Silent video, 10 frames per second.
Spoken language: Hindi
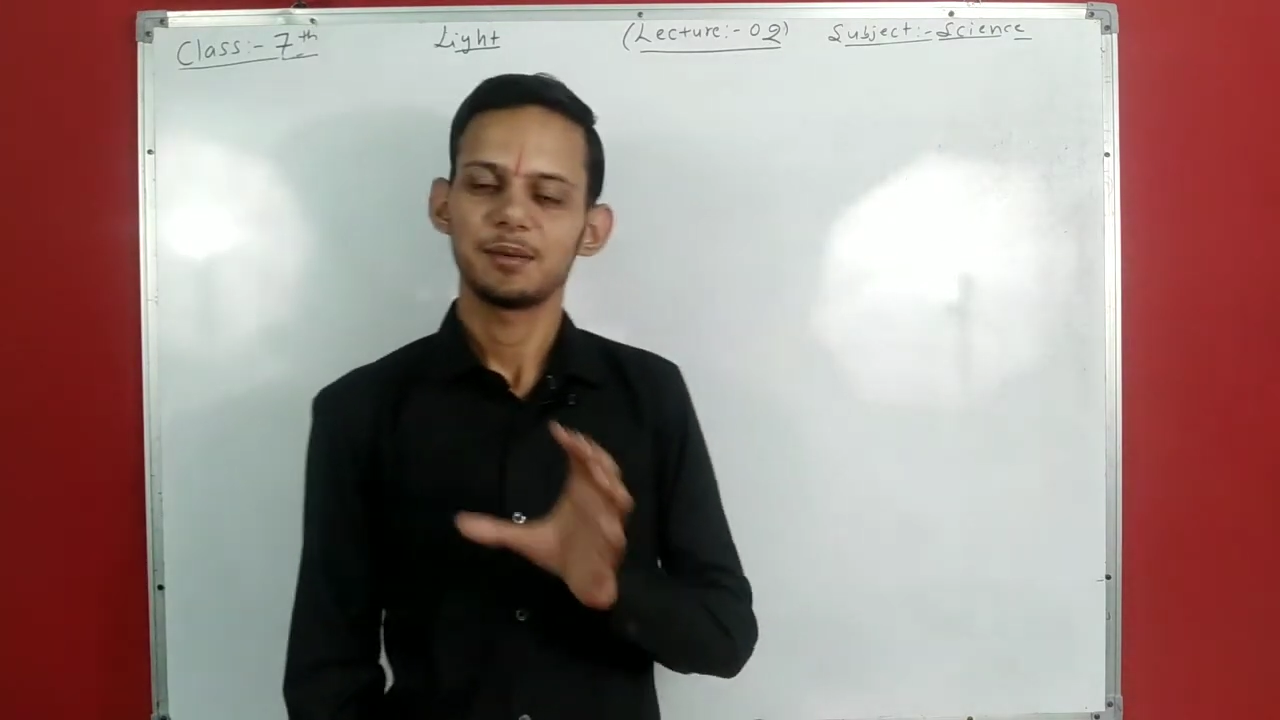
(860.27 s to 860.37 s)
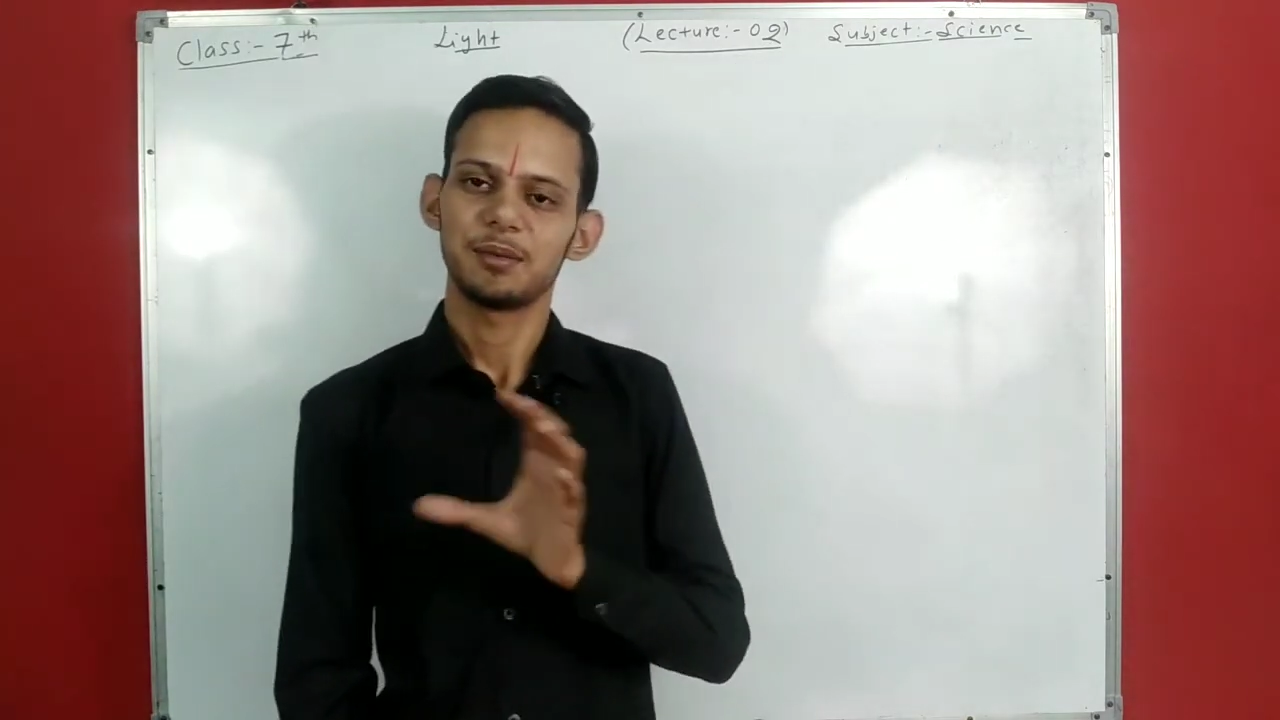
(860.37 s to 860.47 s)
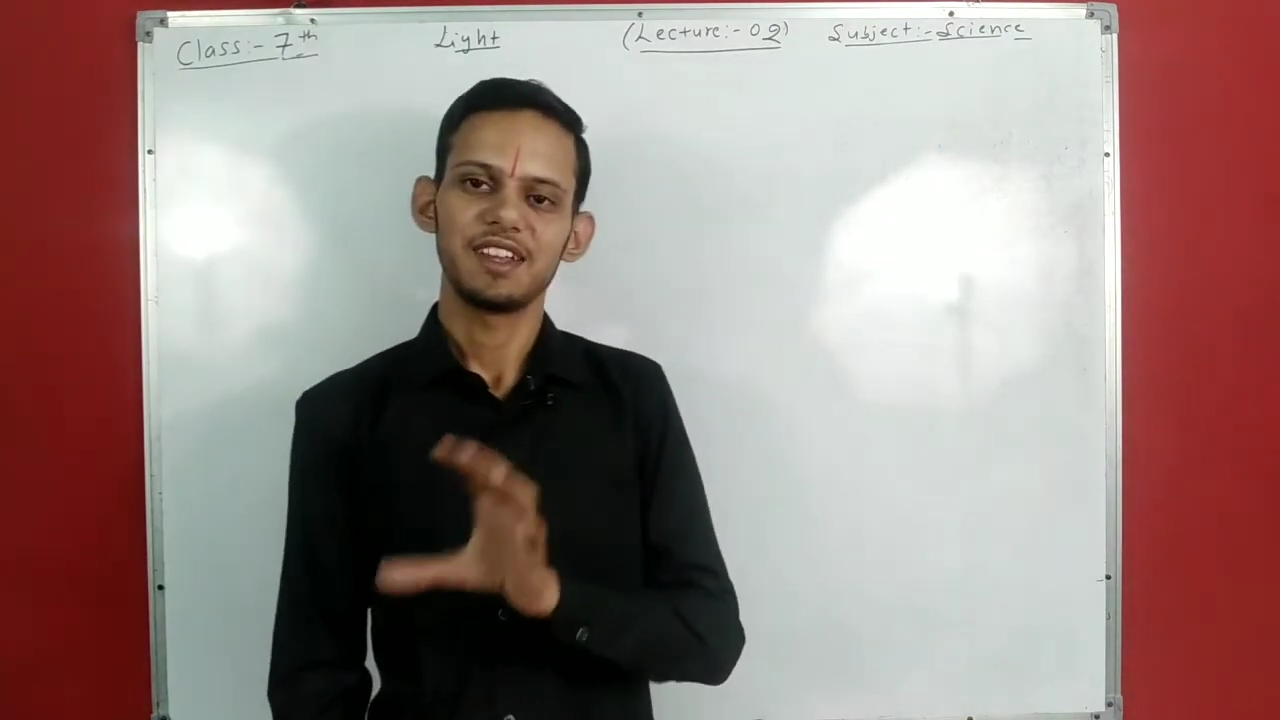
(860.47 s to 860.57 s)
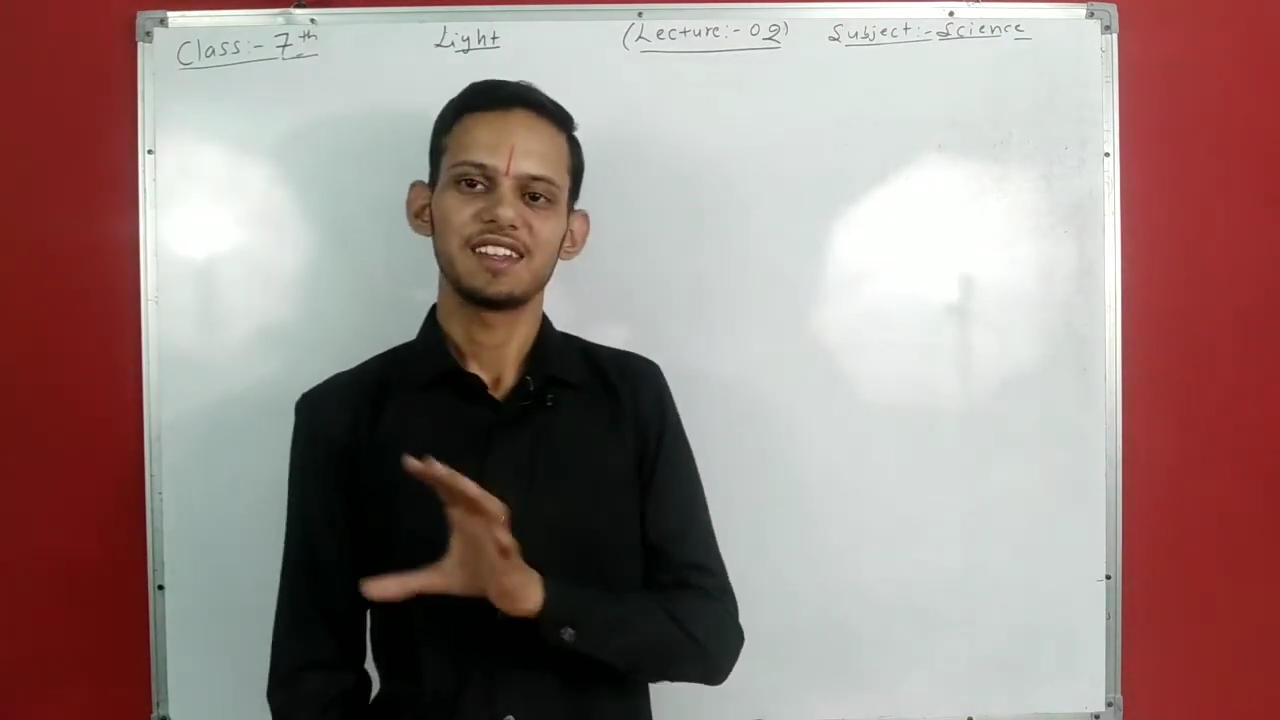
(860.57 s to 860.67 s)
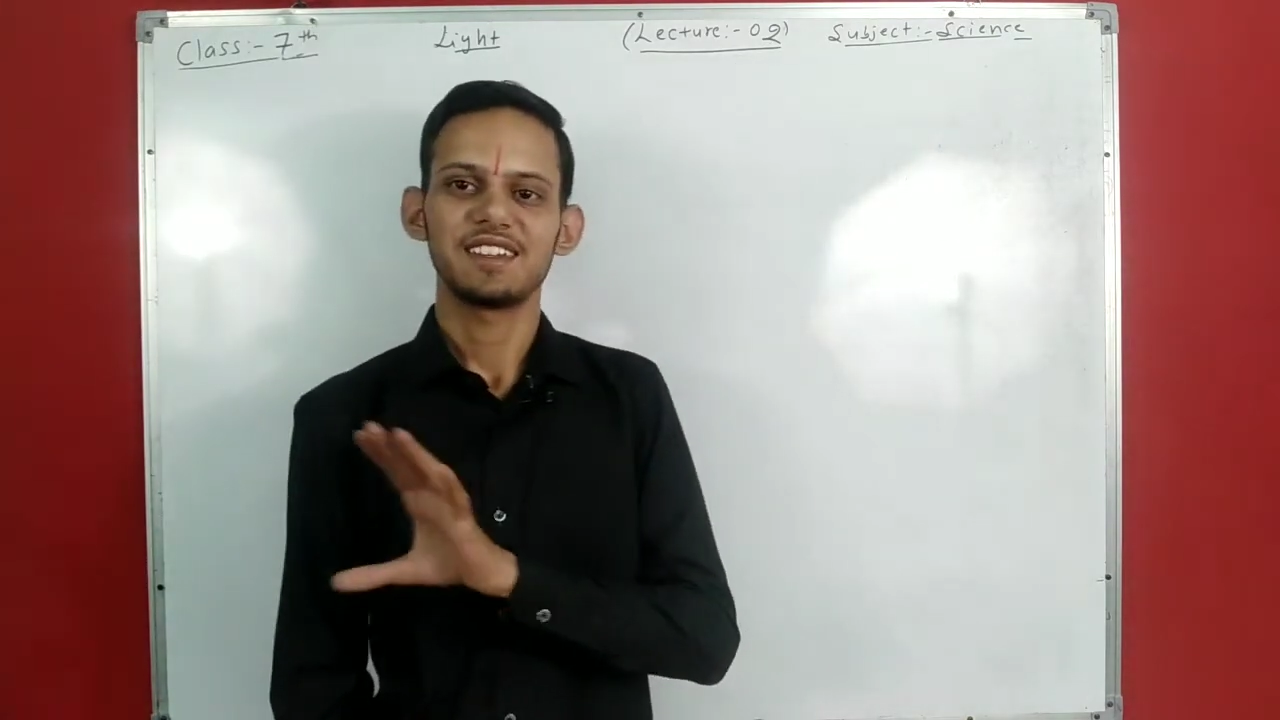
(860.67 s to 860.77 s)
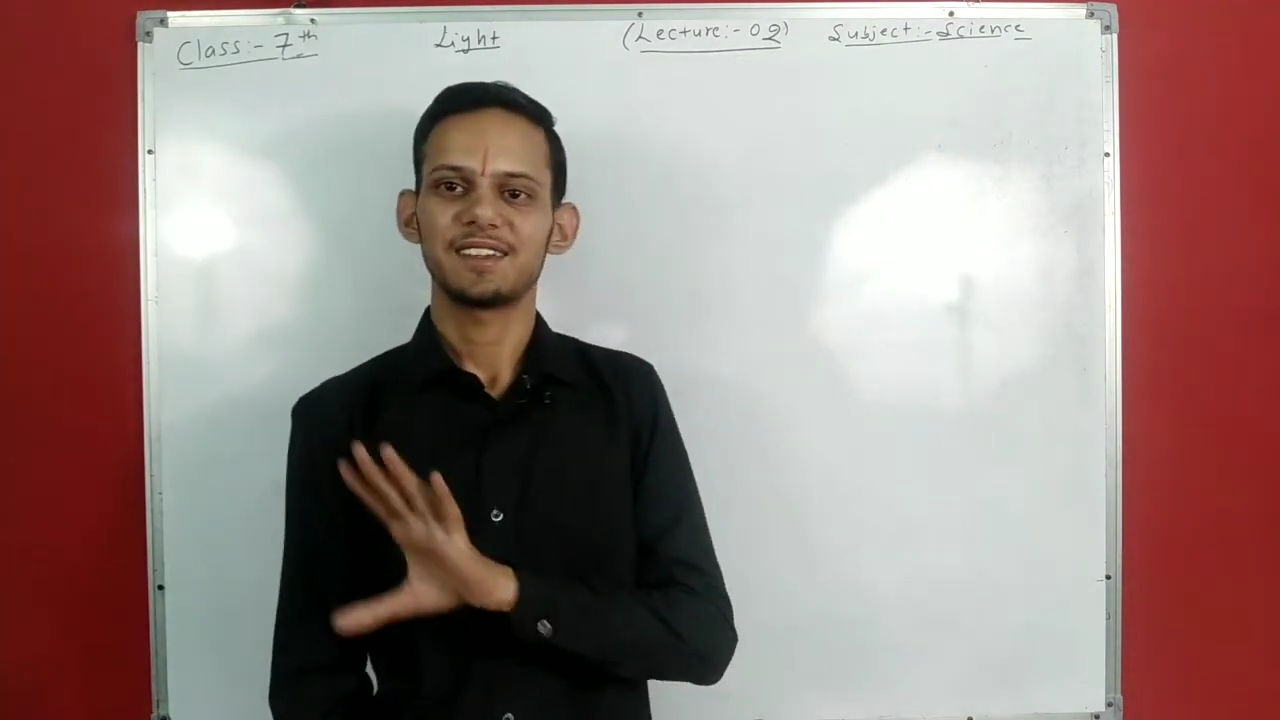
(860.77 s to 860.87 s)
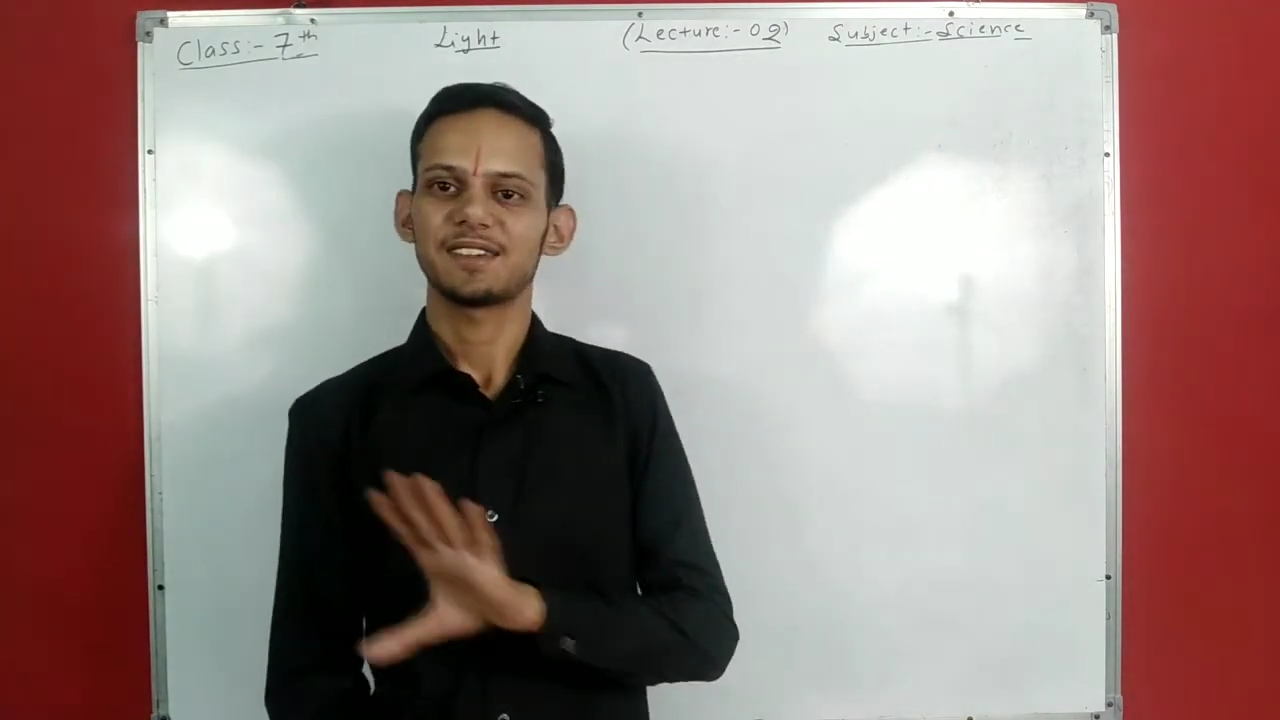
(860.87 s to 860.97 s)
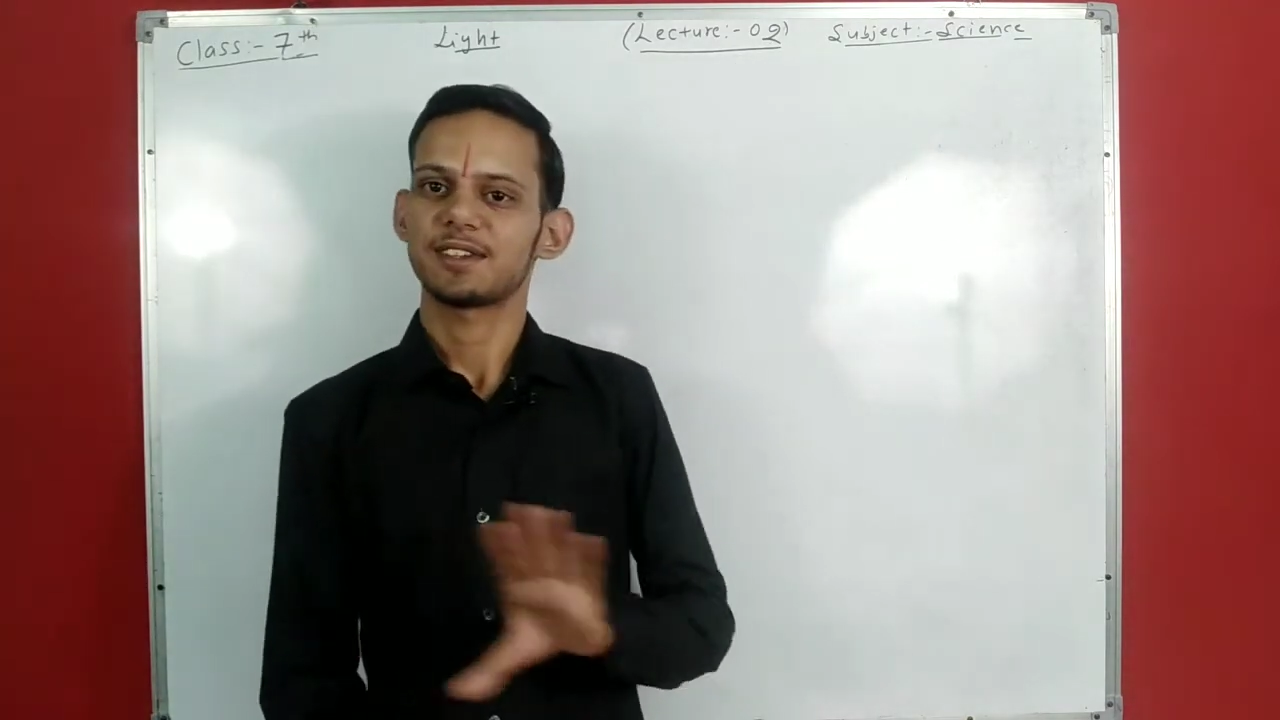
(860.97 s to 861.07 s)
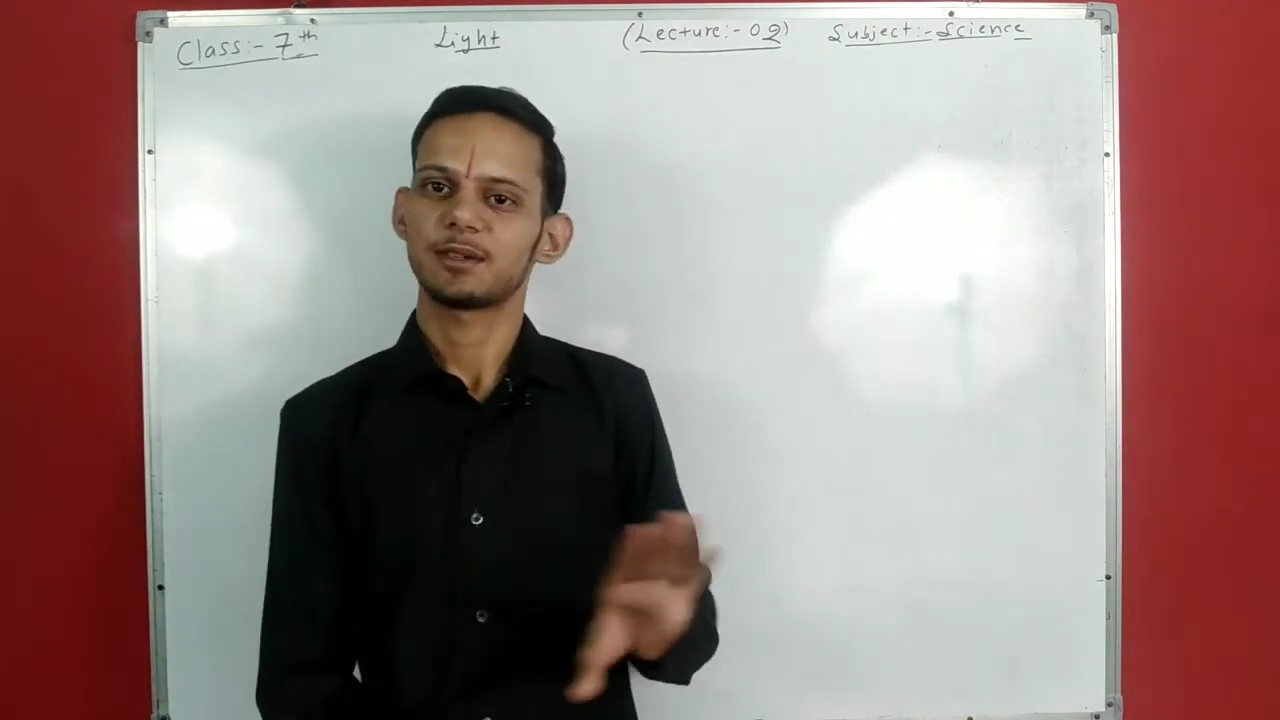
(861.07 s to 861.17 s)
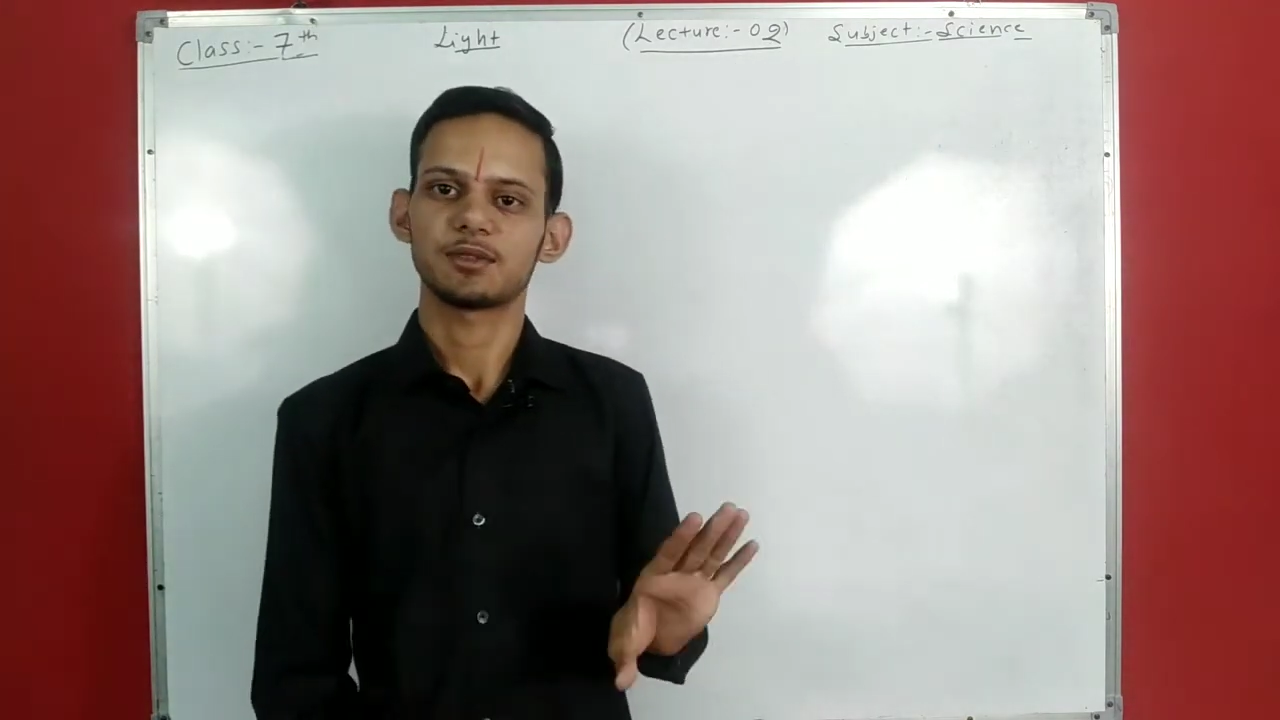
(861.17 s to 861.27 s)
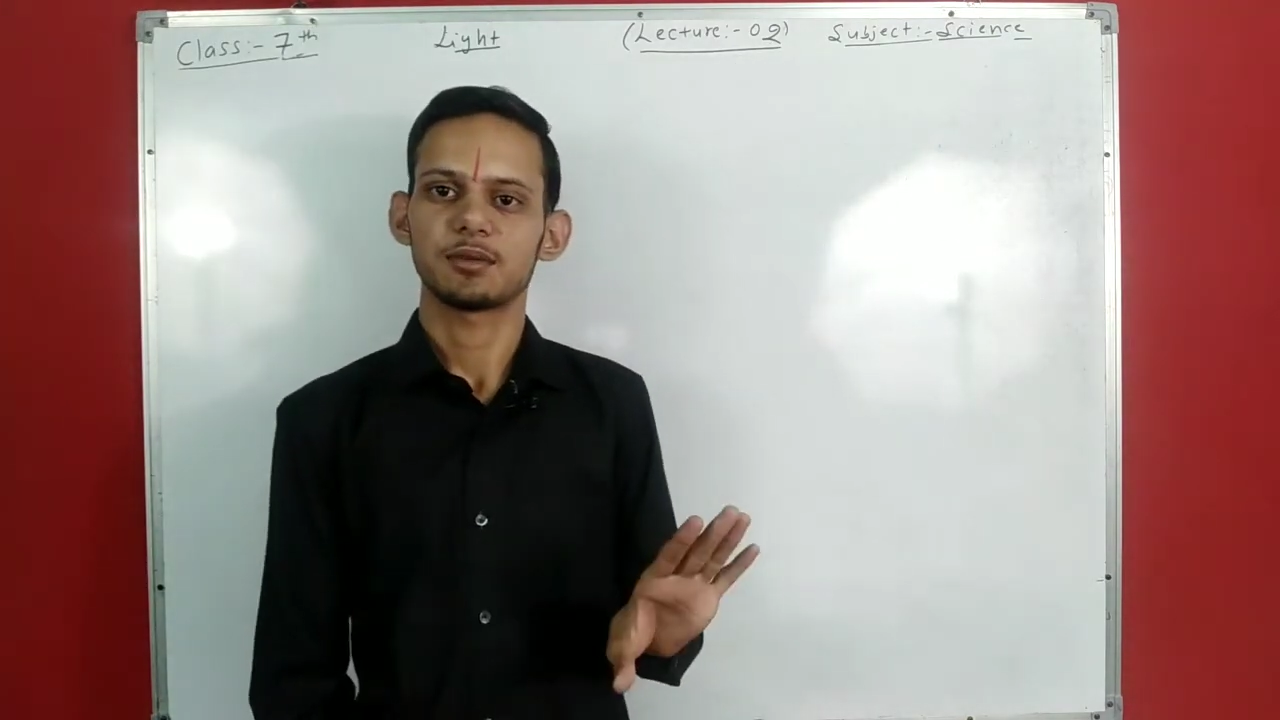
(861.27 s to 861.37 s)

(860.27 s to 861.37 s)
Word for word: बढ़िया तरीके से एकदम